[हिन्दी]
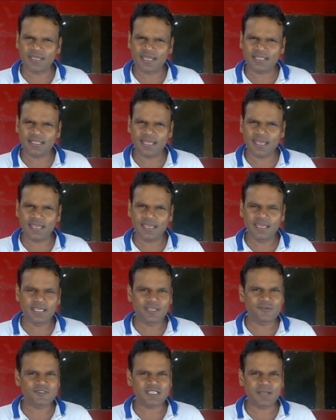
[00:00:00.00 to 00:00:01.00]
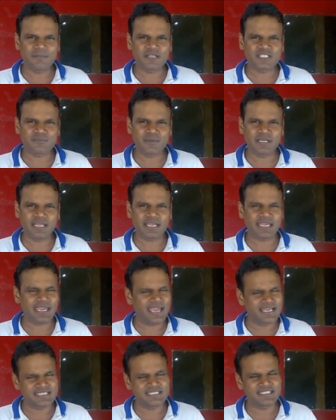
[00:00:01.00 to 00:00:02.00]
वो कहता है कि उसका बचपन एक
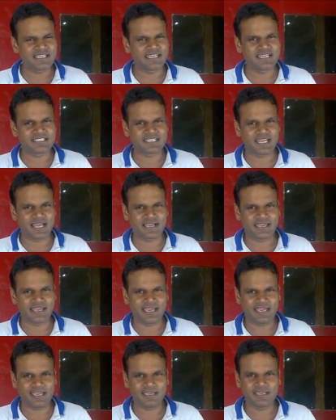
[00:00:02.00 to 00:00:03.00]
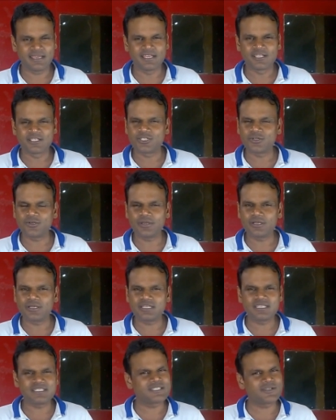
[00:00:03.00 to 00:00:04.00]
ऐसी जगह चला गया है जो
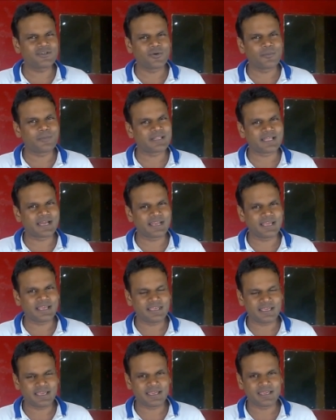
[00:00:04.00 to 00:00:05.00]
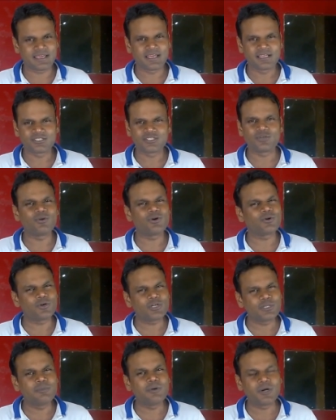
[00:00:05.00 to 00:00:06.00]
किसी को पता नहीं है जो वो
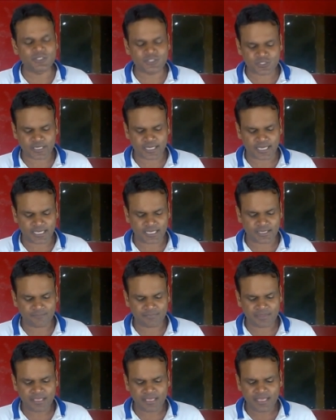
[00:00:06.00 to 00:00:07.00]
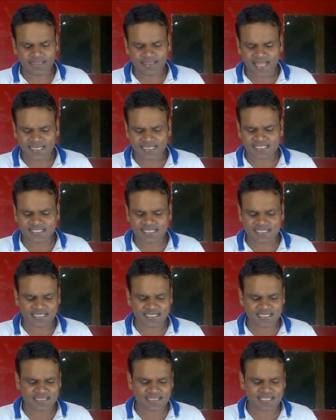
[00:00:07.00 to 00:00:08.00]
खुद भूल चुका है दैट इज
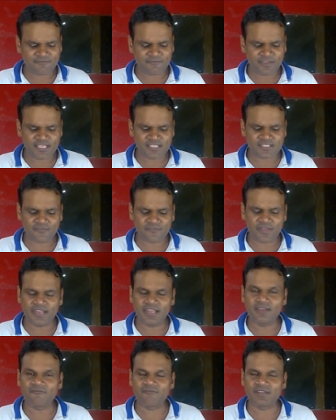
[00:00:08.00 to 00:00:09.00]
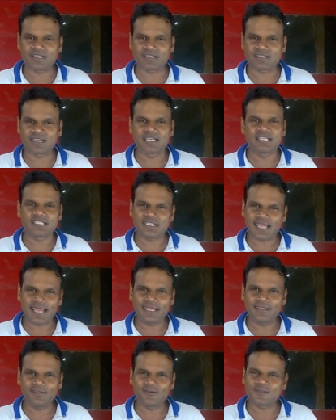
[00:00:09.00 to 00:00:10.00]
हिडन इन द फेस ऑफ एन इन्फेंट
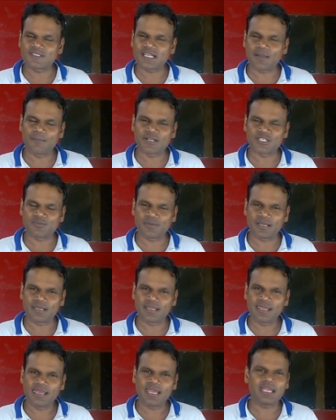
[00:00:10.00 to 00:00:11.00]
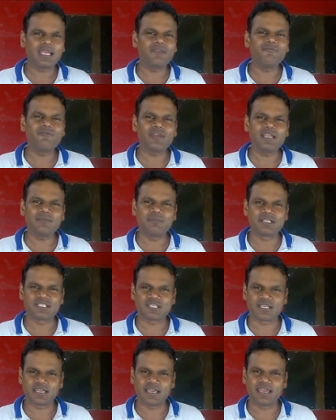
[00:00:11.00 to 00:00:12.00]
शायद उसका बचपन एक इन्फेंट
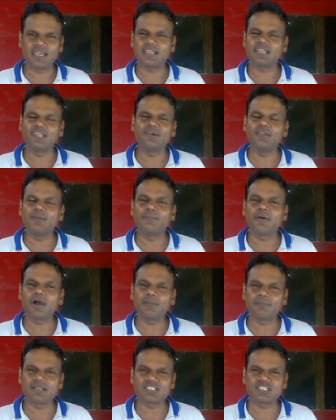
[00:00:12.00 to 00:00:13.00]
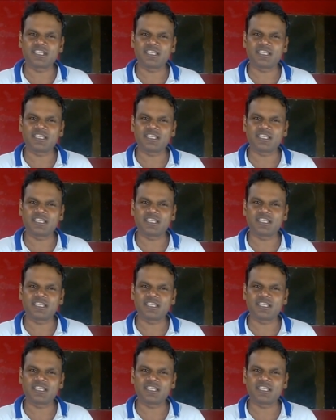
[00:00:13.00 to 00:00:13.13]
बच्चे के एक न्यूली बॉर्न